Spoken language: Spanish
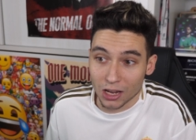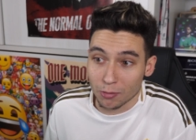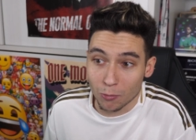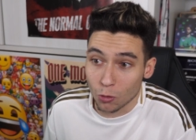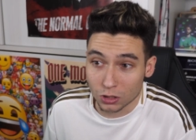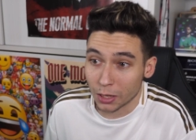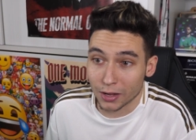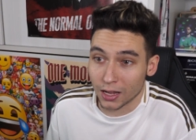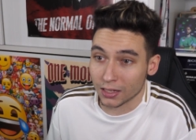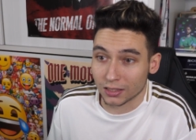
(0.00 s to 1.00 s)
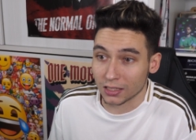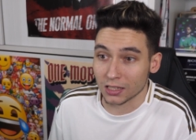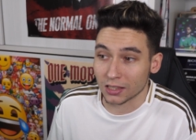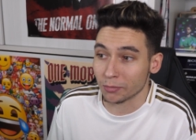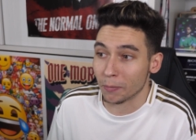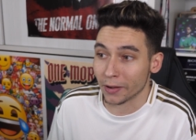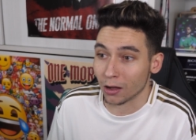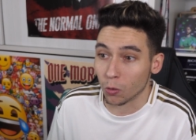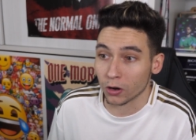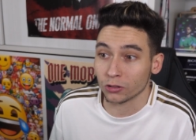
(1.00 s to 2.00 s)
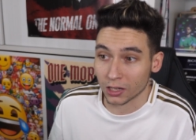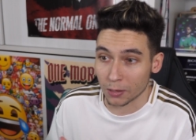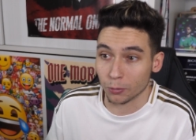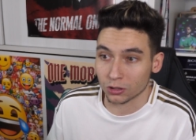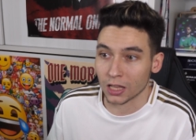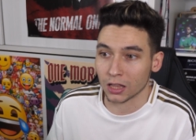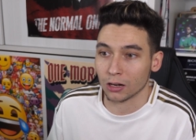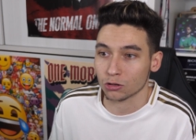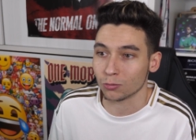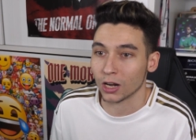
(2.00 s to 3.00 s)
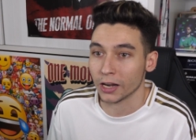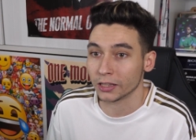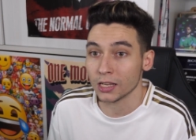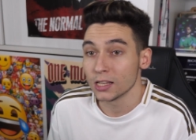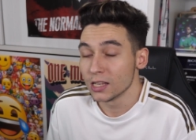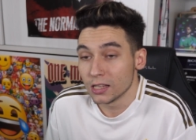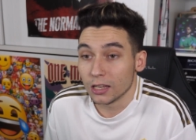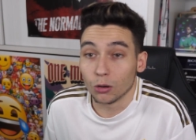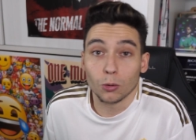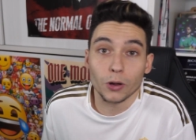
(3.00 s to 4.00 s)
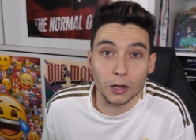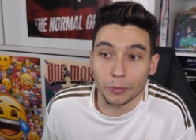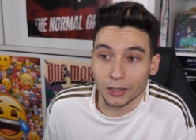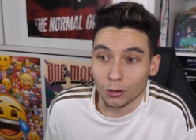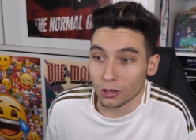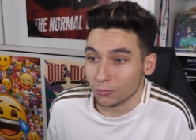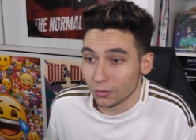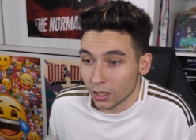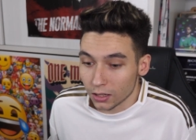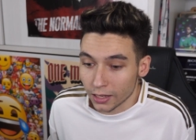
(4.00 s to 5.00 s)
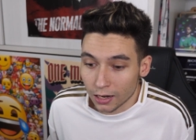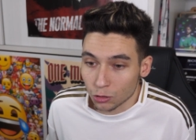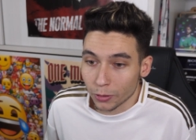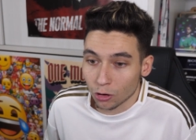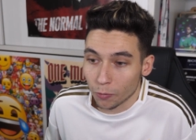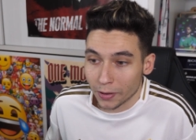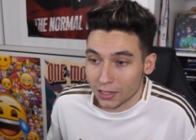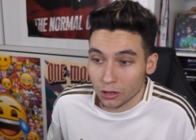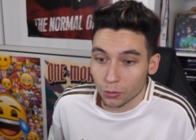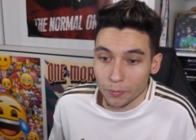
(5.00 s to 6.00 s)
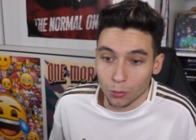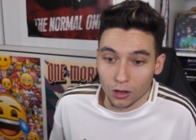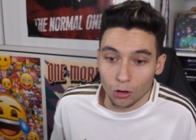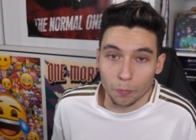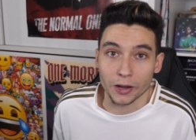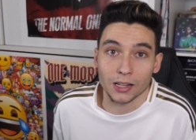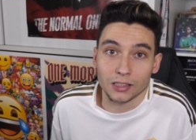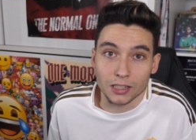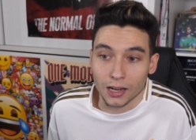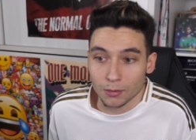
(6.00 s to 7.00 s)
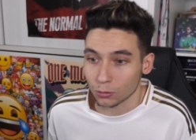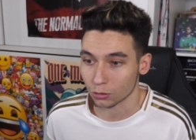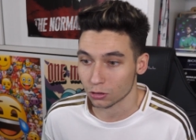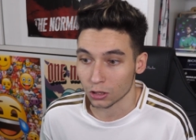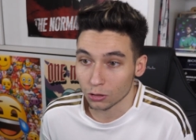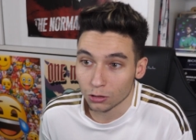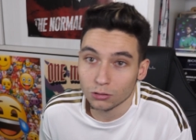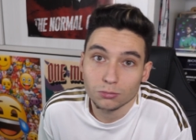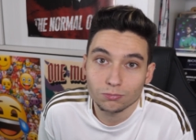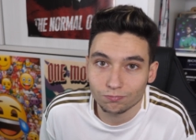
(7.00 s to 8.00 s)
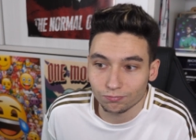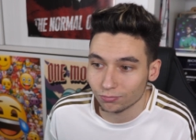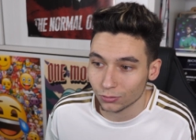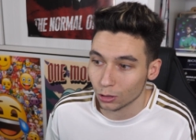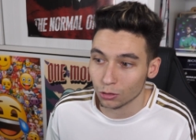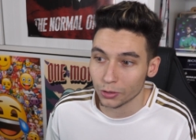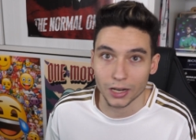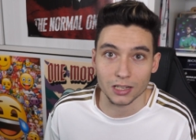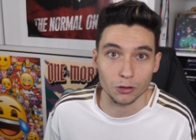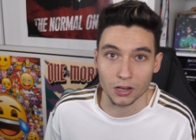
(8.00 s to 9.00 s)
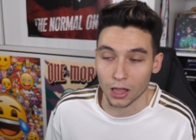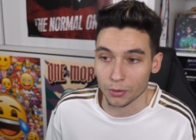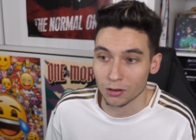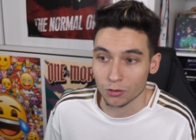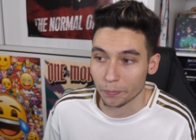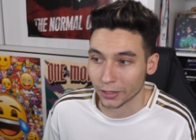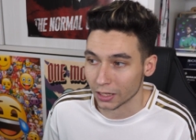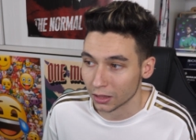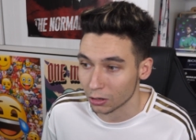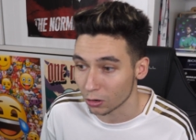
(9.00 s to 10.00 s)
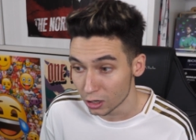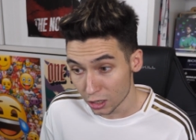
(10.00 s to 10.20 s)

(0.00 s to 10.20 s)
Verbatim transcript: no me gustaba este sistema para jugar contra equipos tan cerrados como la Leti y lo vuelvo a repetir hoy. El día de la Supercopa salió bien porque en los penaltis ganamos, si no, no hubiera salido nada bien, un empate a cero.